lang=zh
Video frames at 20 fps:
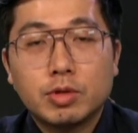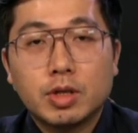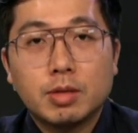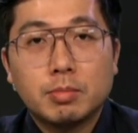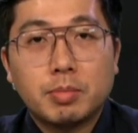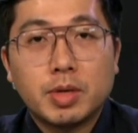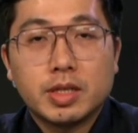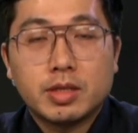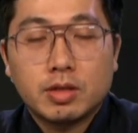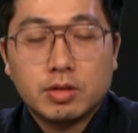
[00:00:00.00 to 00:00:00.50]
任
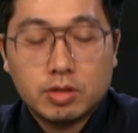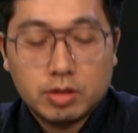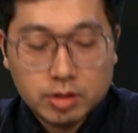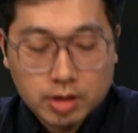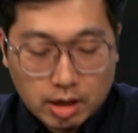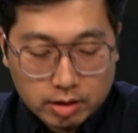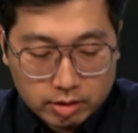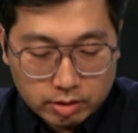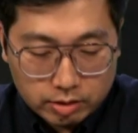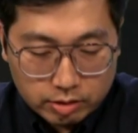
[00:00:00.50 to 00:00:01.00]
北京市
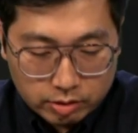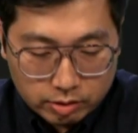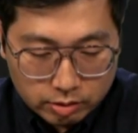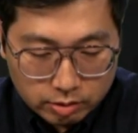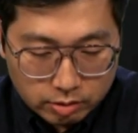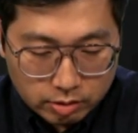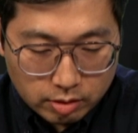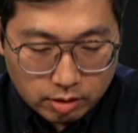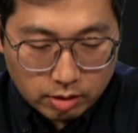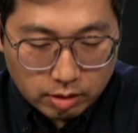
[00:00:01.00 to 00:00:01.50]
长的
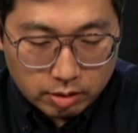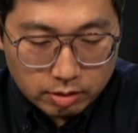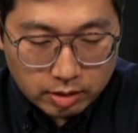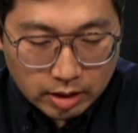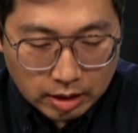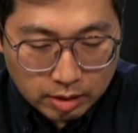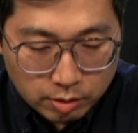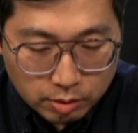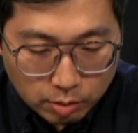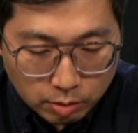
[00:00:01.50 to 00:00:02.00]
是
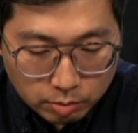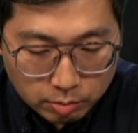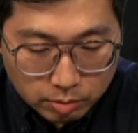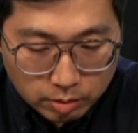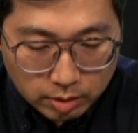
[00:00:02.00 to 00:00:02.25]
殷勇，